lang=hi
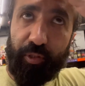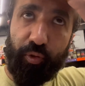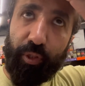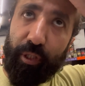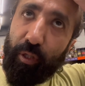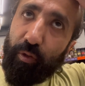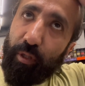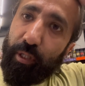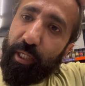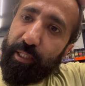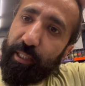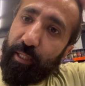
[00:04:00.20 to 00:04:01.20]
मसूरी जाऊँगा और
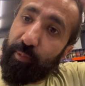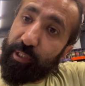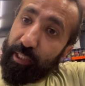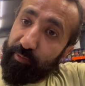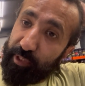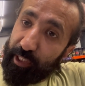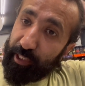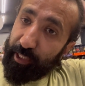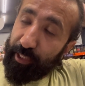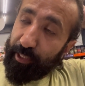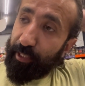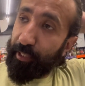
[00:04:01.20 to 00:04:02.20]
कार्तिका भी साथ में चलेगी